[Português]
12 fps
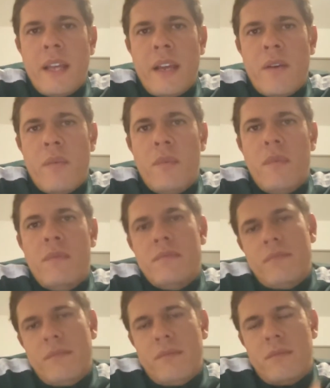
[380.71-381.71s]
é um
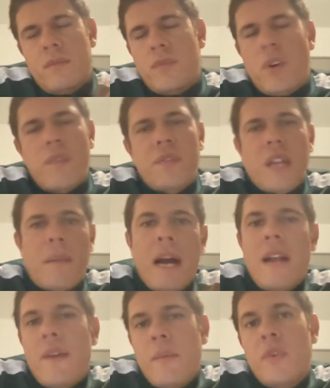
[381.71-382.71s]
novo
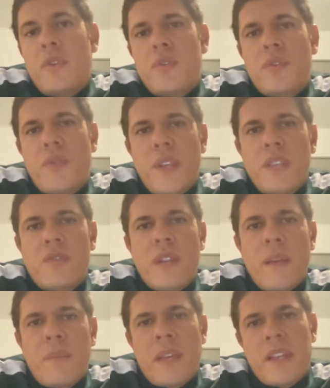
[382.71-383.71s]
trabalho, é muito difícil,
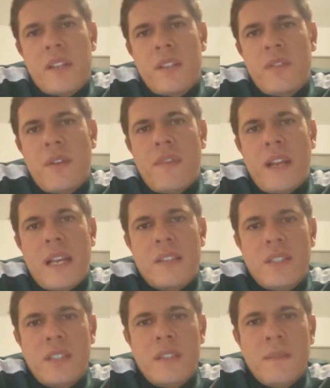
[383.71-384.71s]
né? porque a gente vai falar
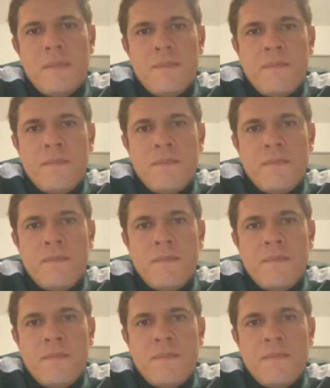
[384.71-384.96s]
de,